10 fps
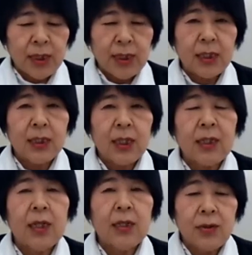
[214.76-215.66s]
方に
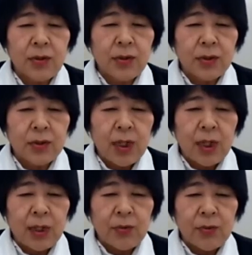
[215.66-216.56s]
限らず、
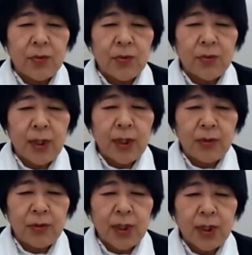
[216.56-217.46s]
あのご高
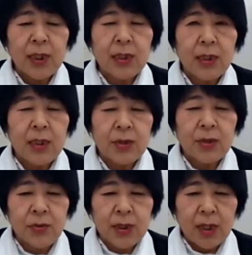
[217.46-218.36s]
齢の方に
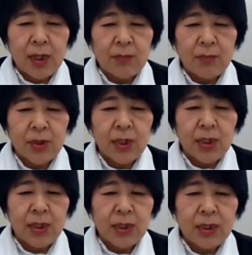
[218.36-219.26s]
操作が
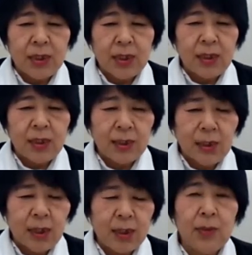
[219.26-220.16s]
難しい製品
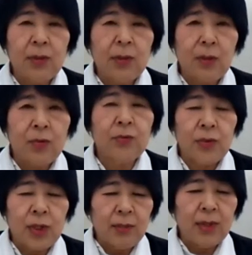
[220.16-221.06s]
が今は多く
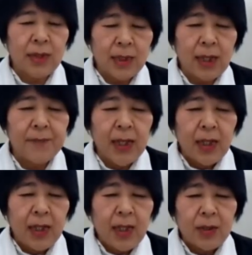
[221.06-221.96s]
なりました。
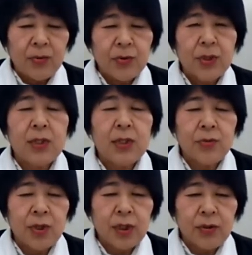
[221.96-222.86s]
あの製造
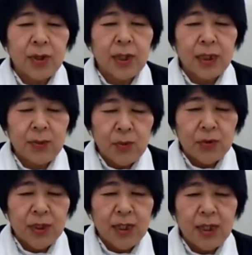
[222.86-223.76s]
企業側に
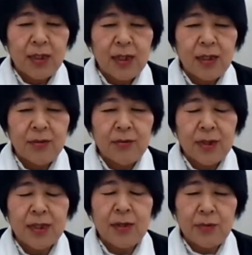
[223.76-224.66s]
も伝えているん
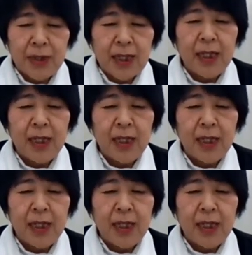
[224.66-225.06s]
ですけどね、